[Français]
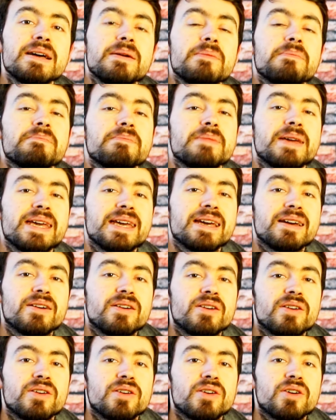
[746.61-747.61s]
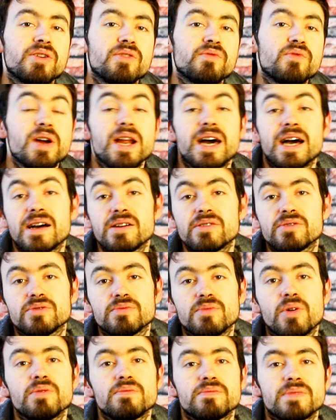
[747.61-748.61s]
Mais voilà,
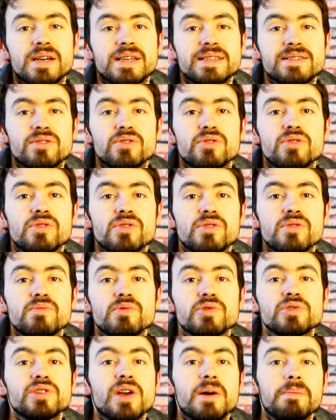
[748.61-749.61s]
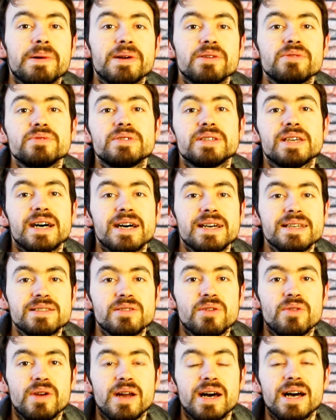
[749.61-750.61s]
bon, est-ce que Monster Palooza, ils
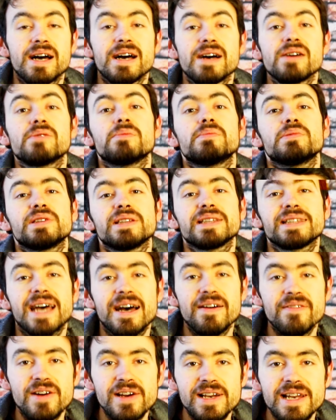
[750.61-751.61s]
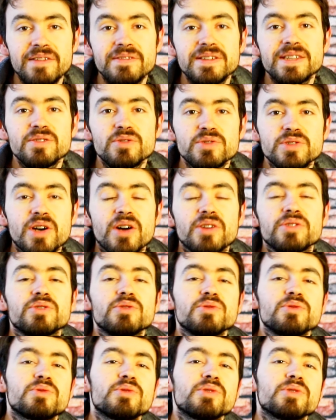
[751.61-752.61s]
seront là Peut-être avant que la vidéo sorte,
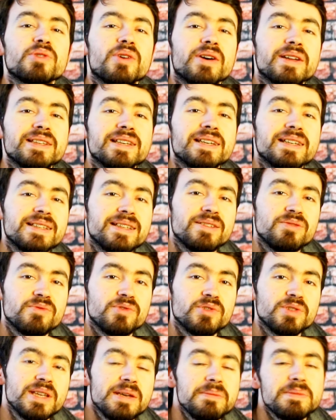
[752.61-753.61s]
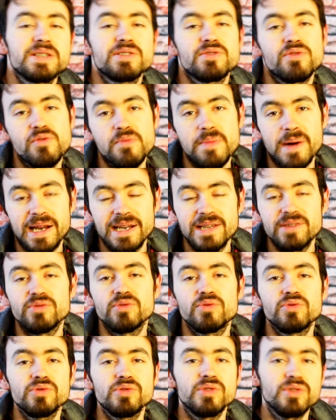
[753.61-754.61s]
du coup, on aura des, nouveautés, mais je vais vous parler
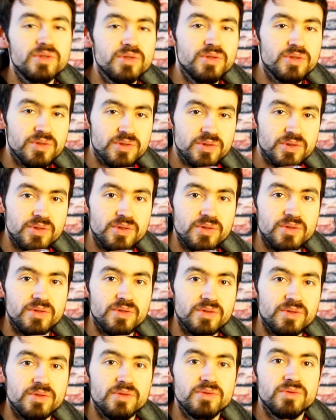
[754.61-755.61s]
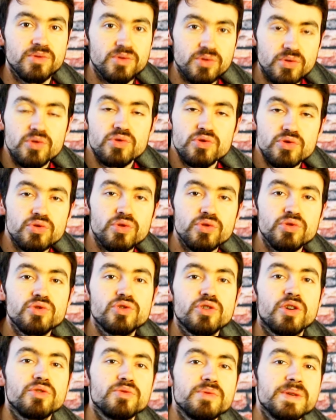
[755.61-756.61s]
du coup de, de ce qu'au jour
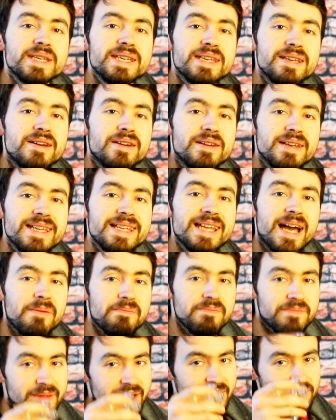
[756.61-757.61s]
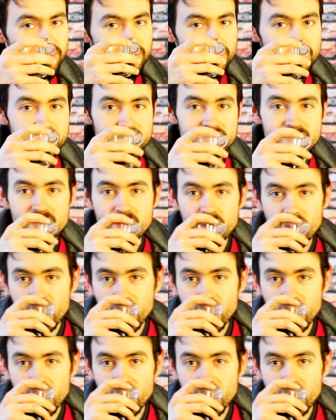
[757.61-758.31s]
d'aujourd'hui, il y a. A tout de suite.